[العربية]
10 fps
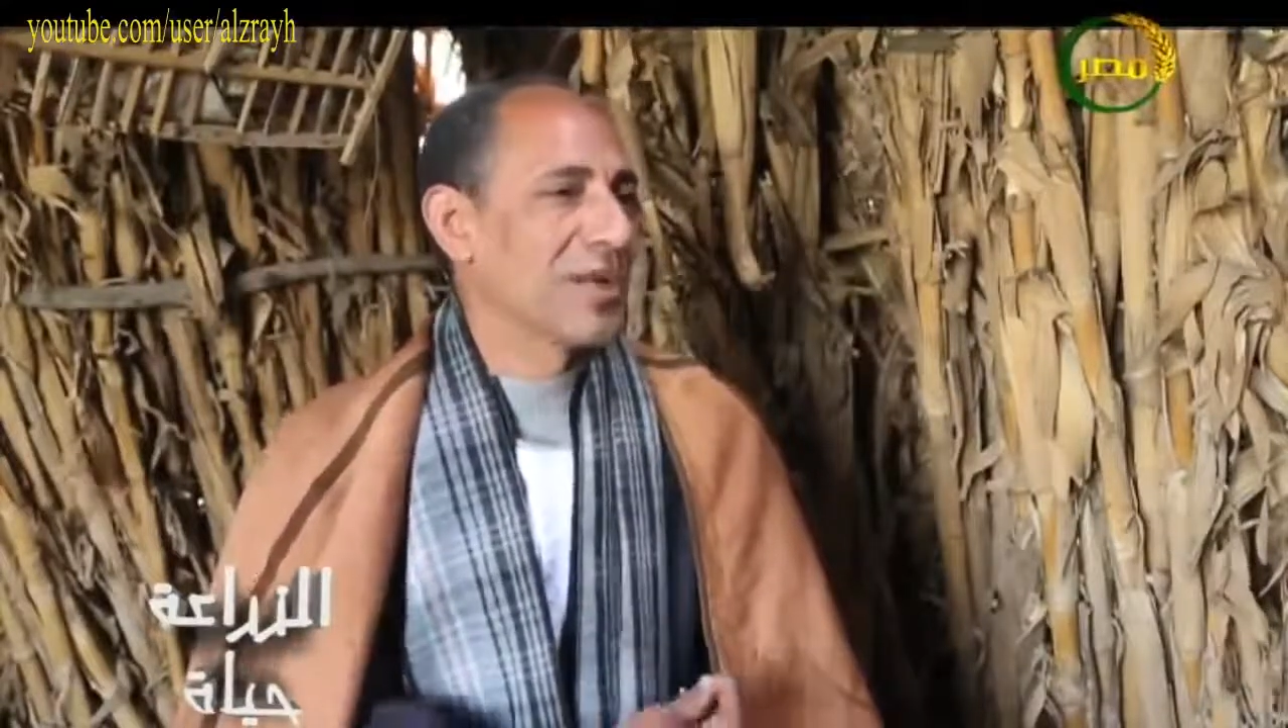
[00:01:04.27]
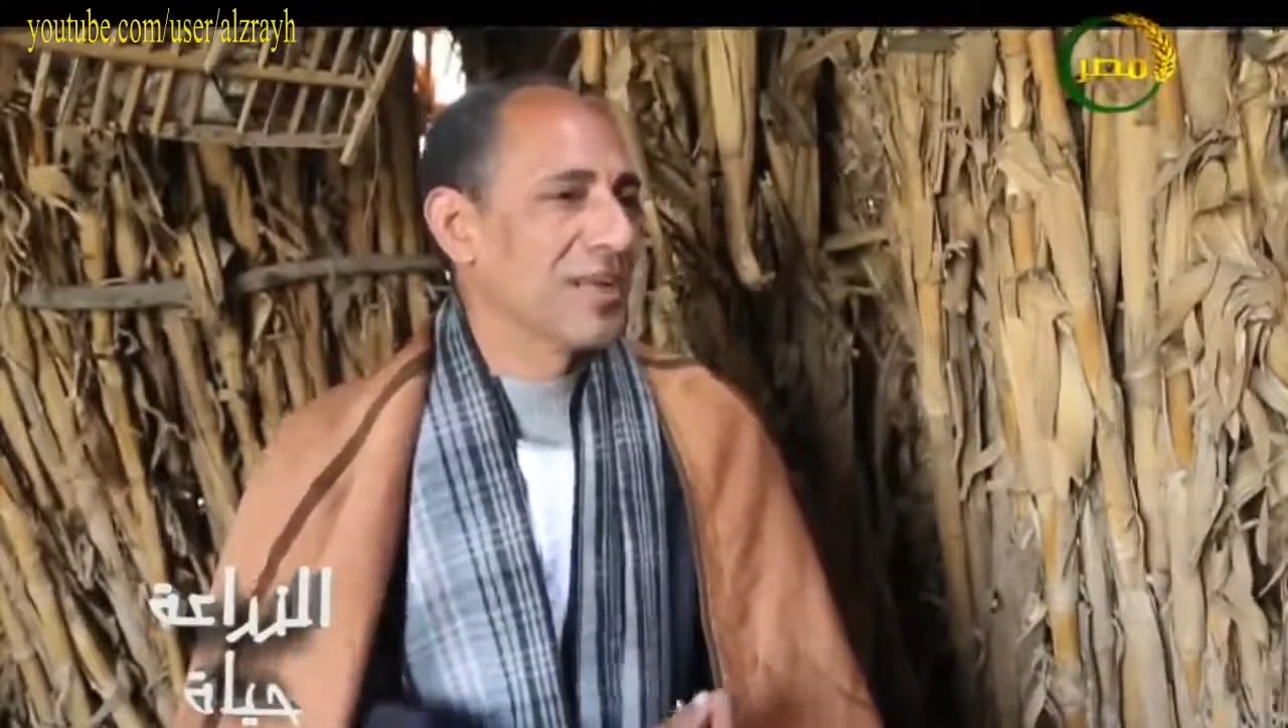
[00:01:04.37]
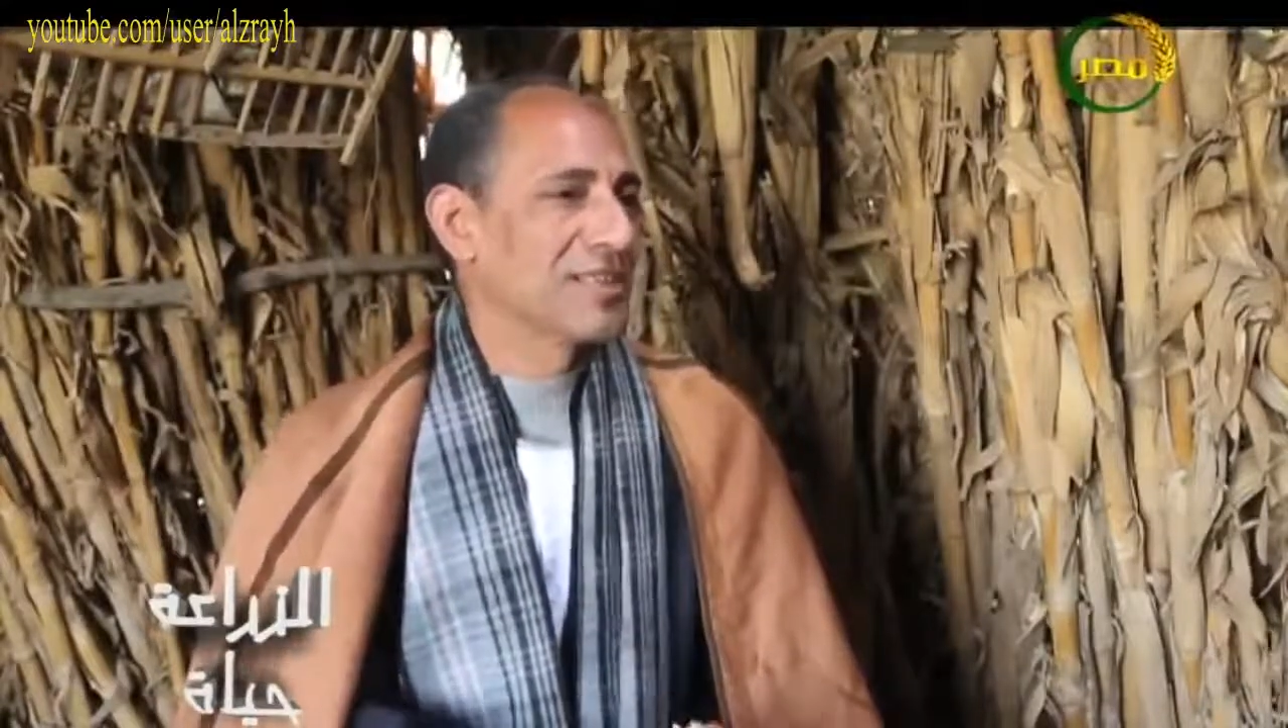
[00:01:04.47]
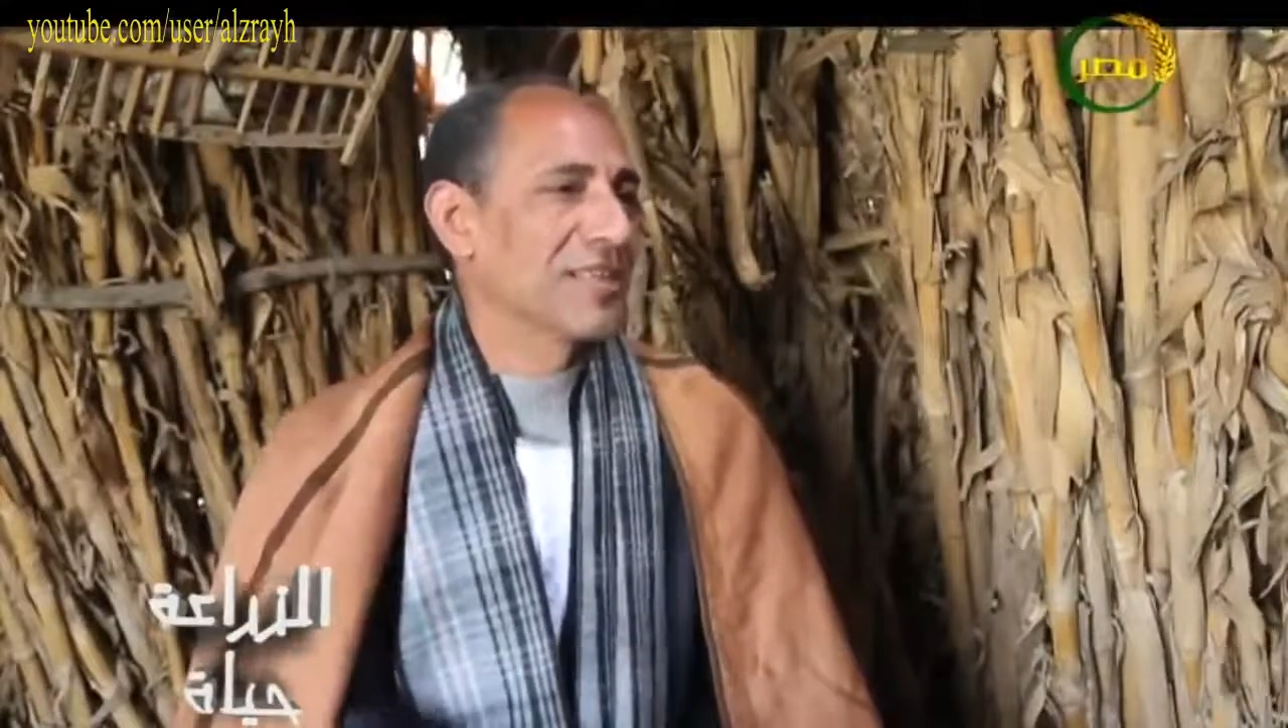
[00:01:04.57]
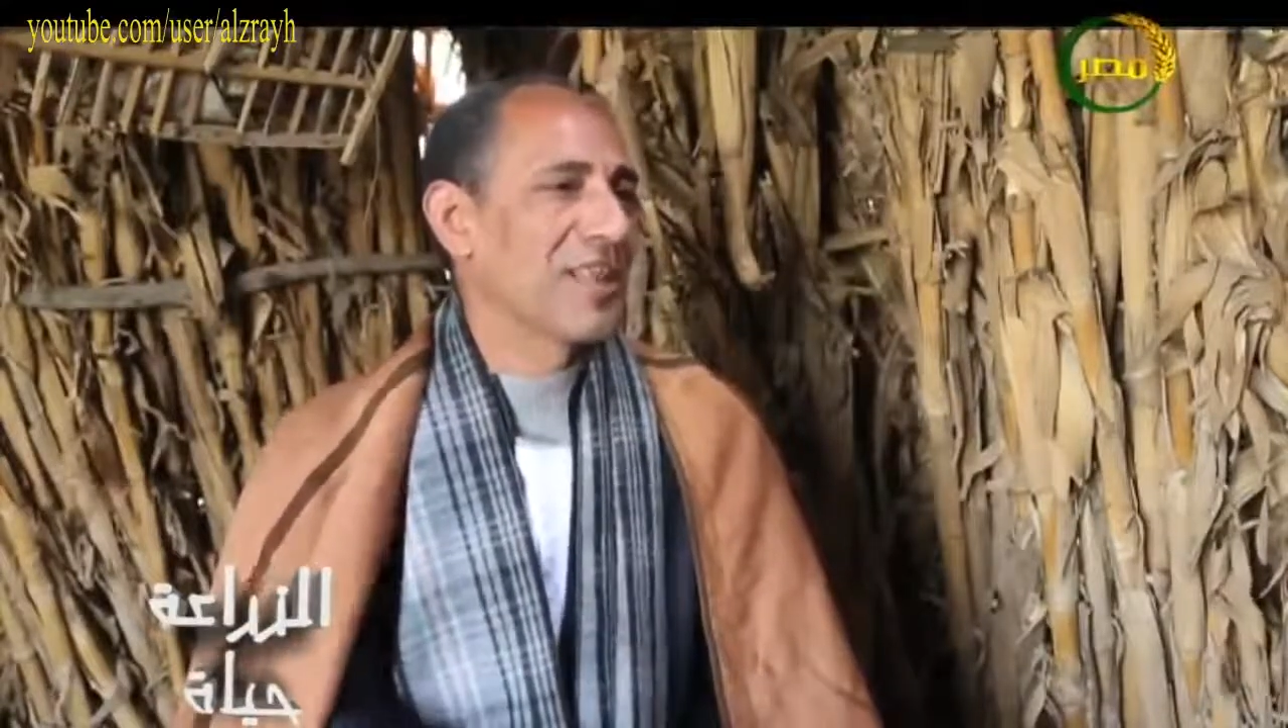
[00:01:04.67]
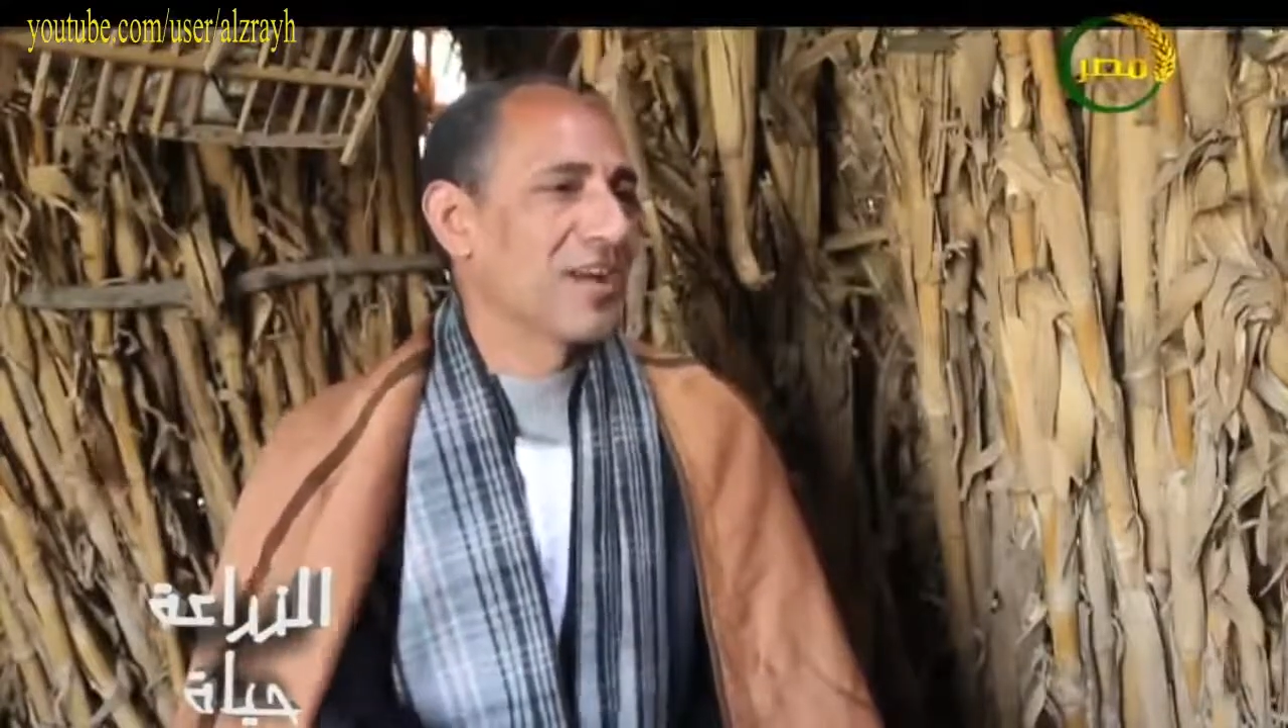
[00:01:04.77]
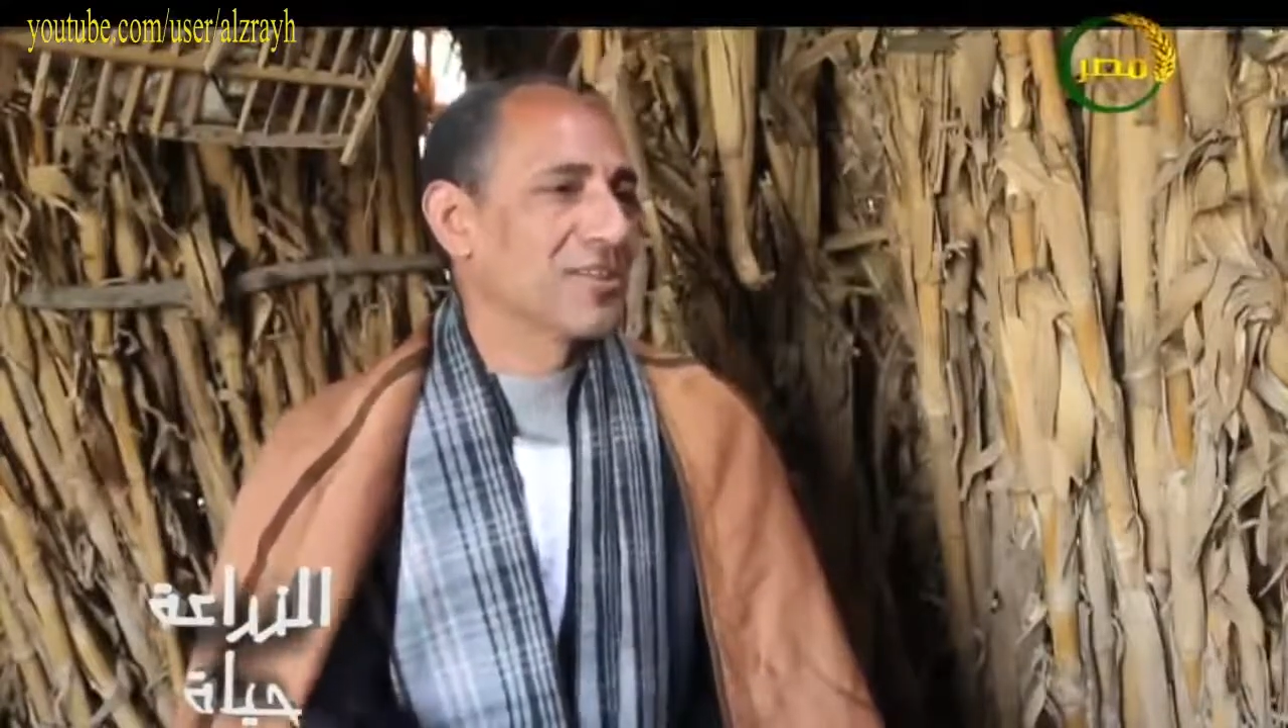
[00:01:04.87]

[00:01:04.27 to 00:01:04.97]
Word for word: حيازه تلاقي